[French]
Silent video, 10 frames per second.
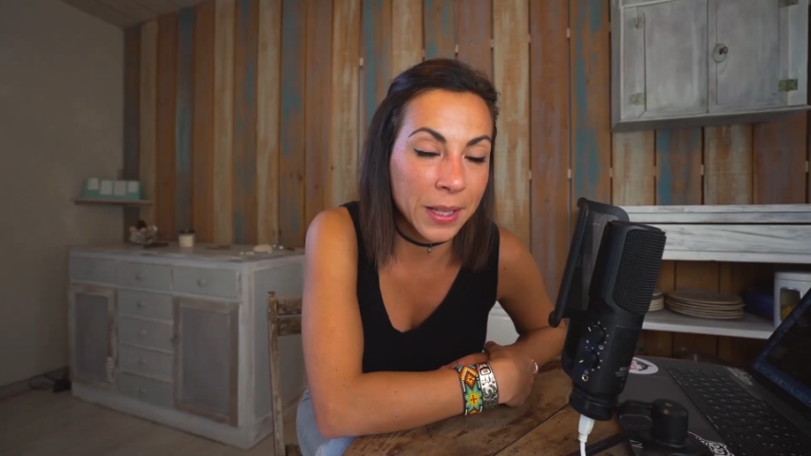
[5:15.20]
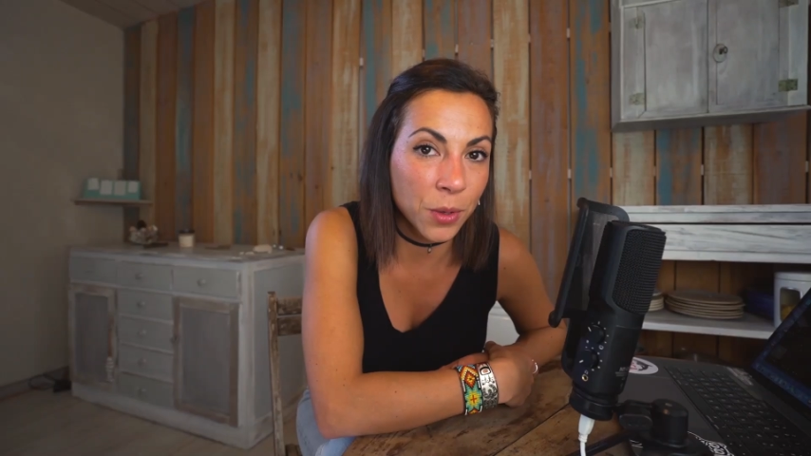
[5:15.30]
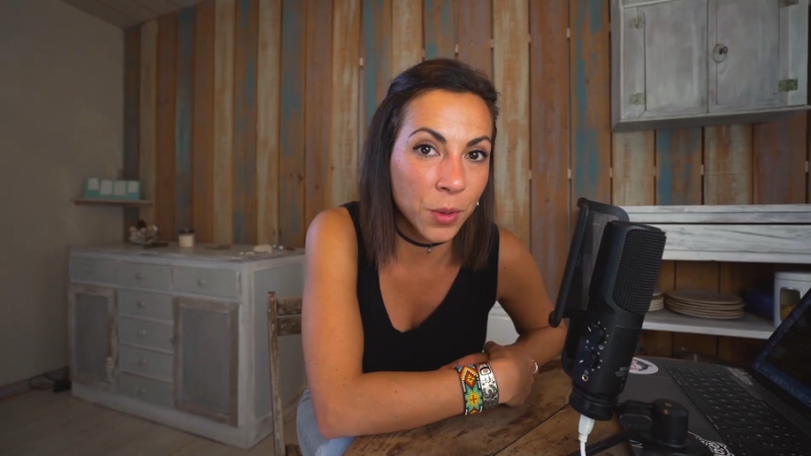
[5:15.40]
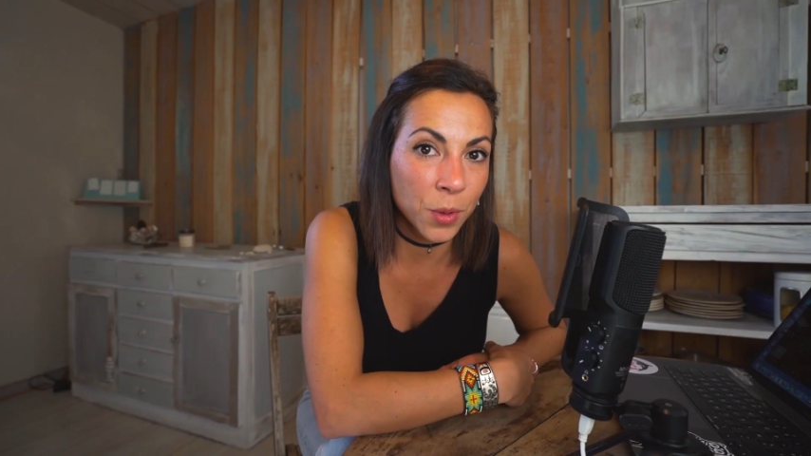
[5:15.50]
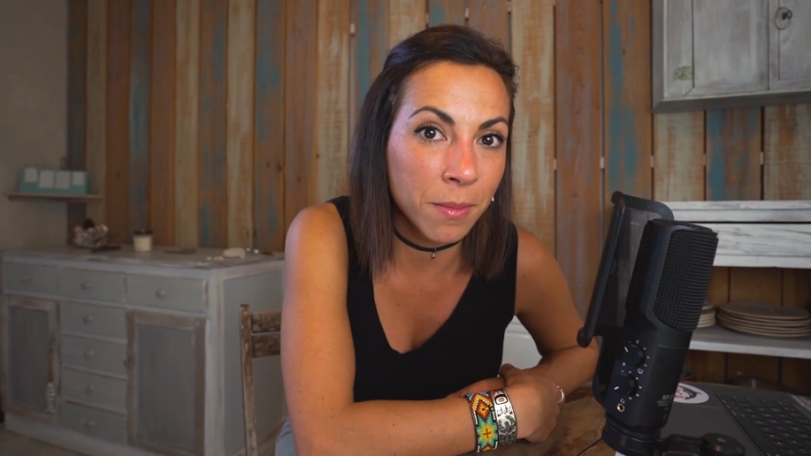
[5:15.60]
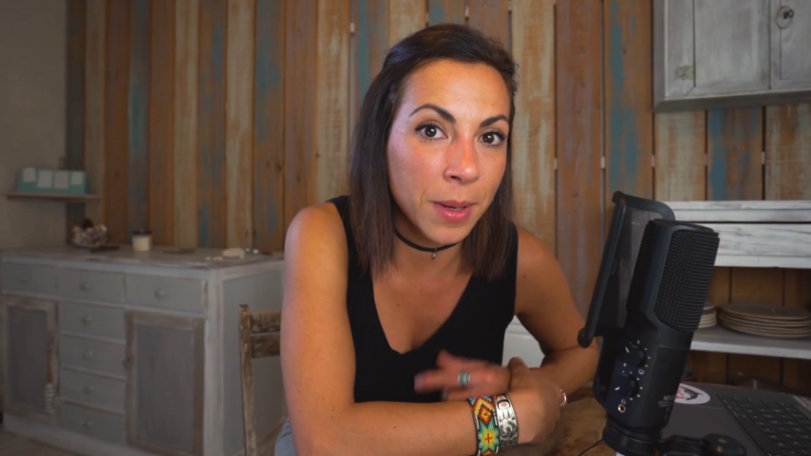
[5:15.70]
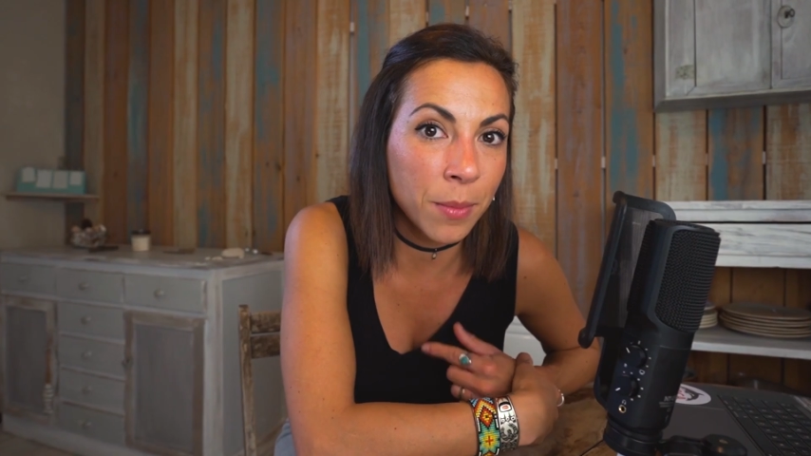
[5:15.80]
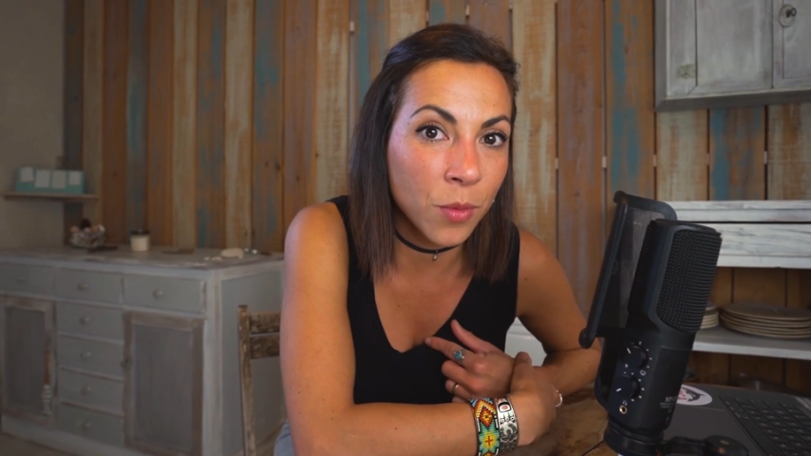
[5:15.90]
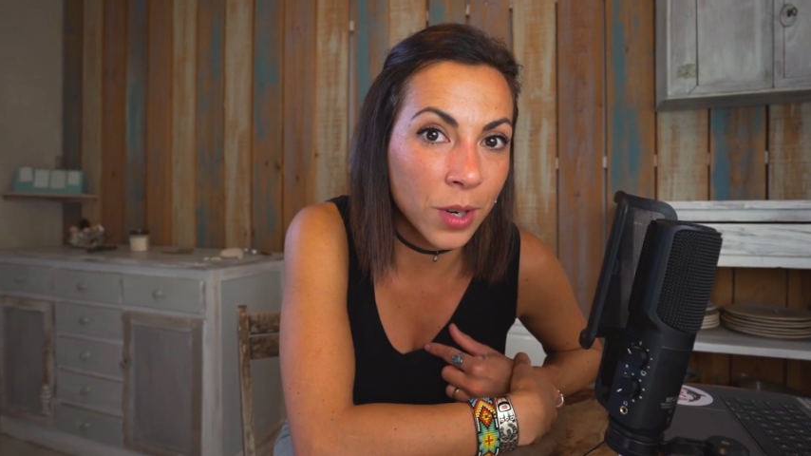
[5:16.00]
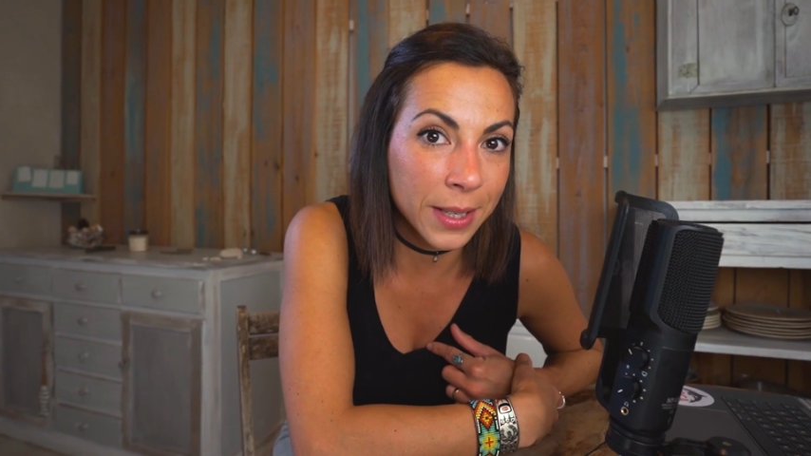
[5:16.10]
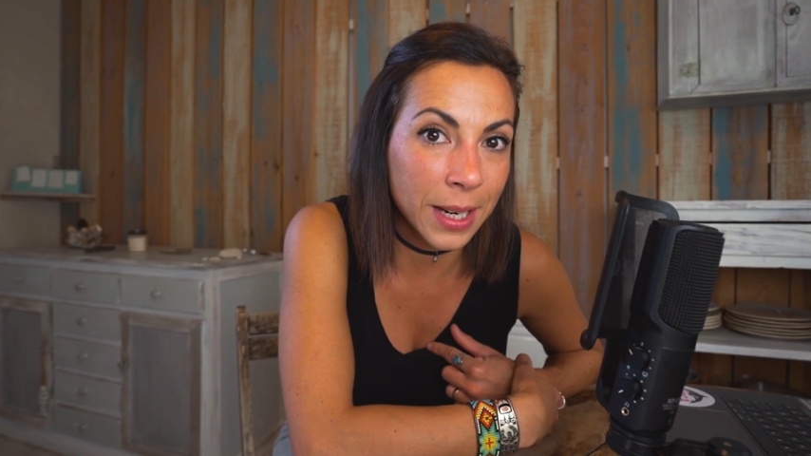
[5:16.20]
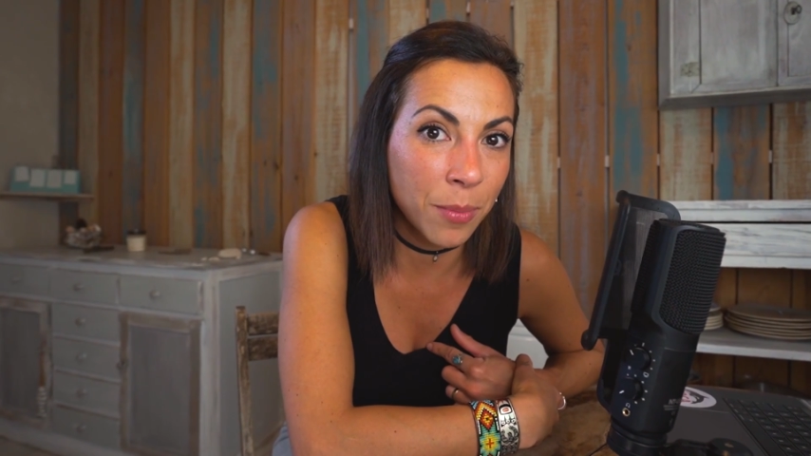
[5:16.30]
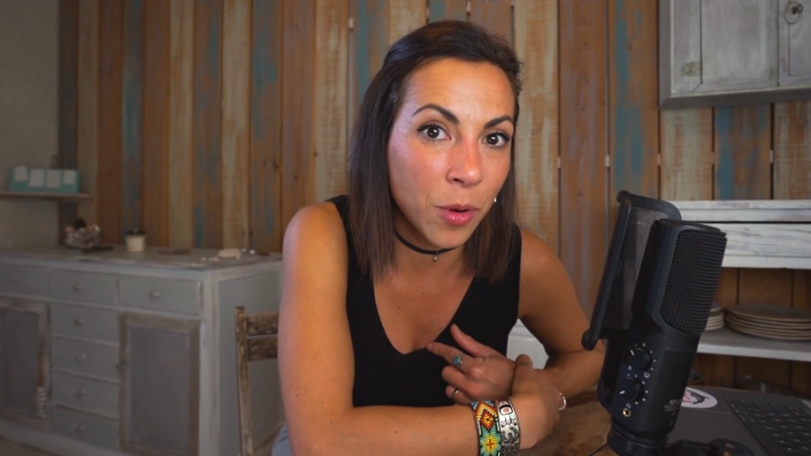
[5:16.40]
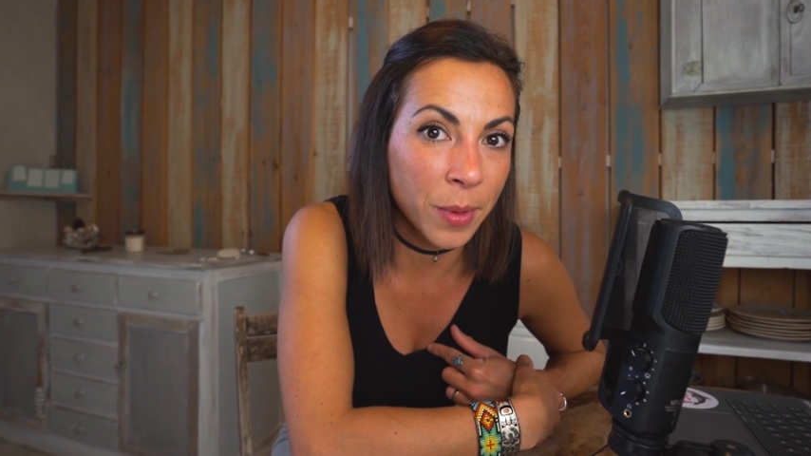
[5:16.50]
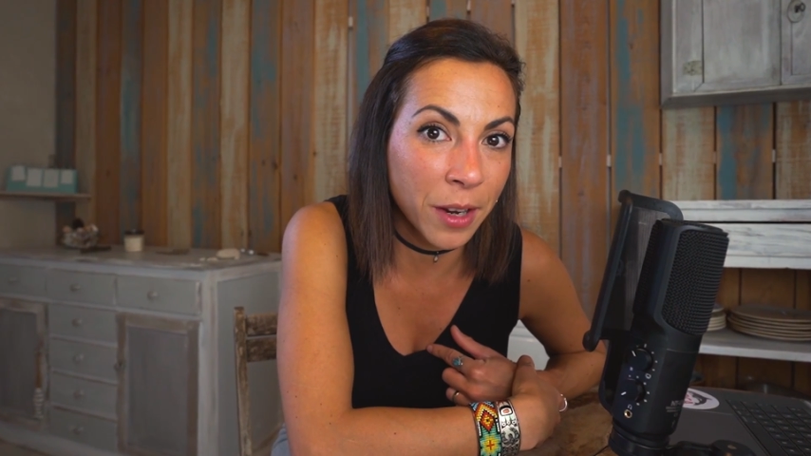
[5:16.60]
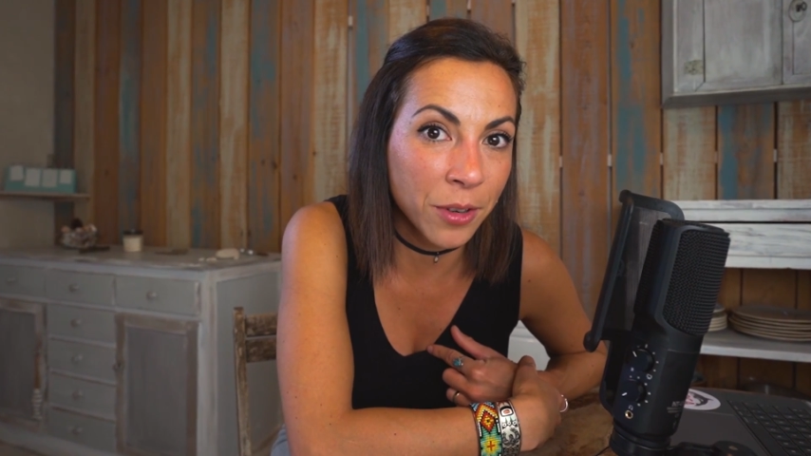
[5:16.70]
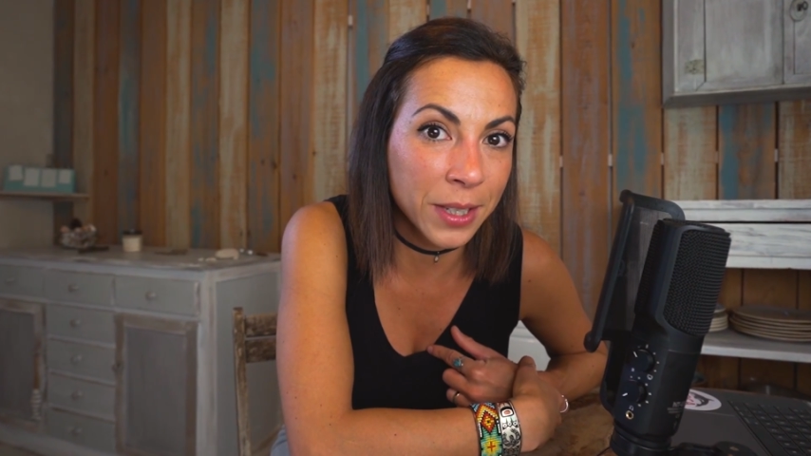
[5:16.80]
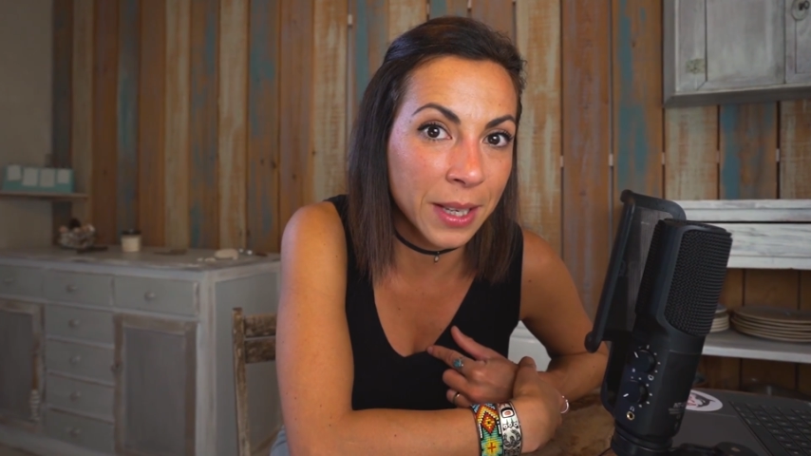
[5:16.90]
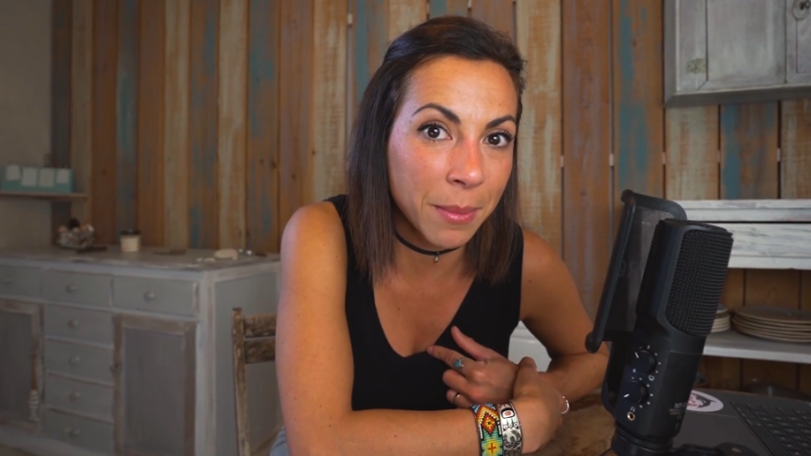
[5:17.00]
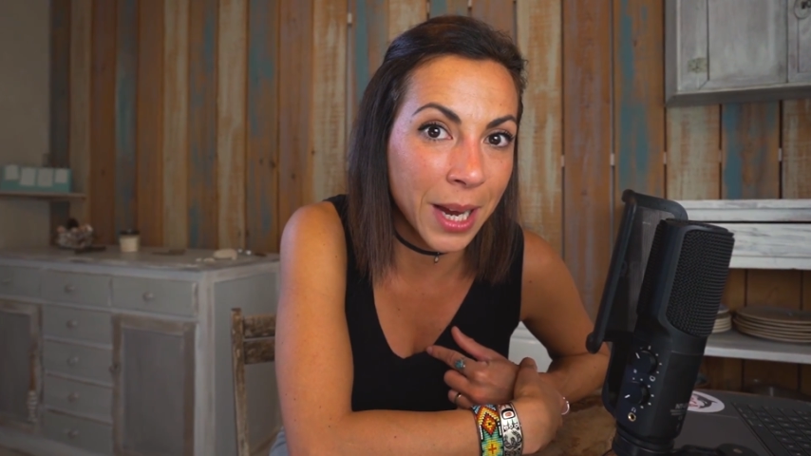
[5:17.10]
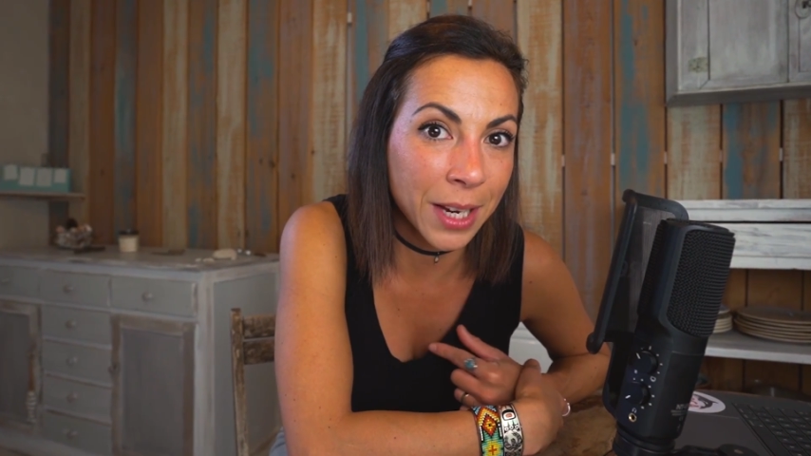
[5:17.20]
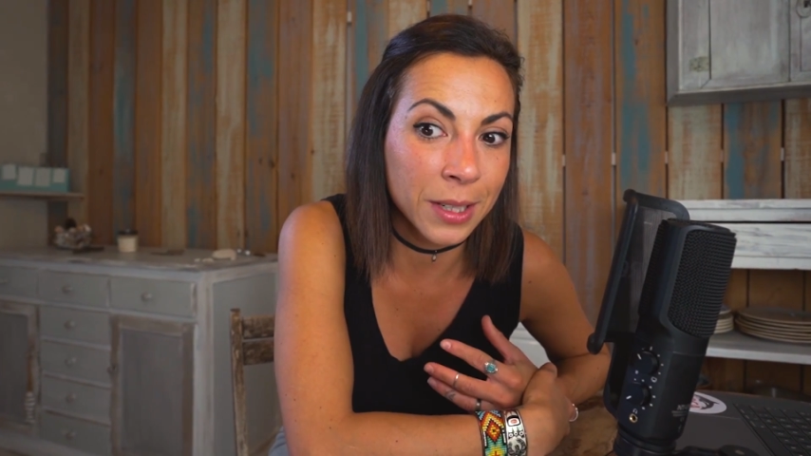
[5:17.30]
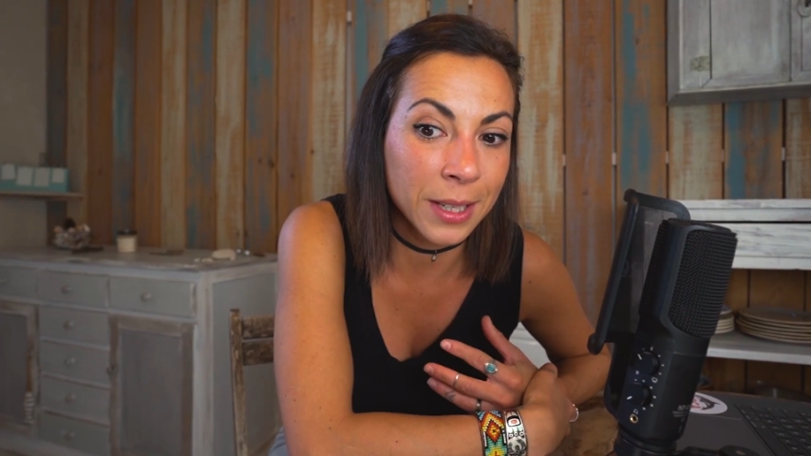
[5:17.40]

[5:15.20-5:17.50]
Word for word: Parce que même moi, c'est la première fois que ça m'arrive.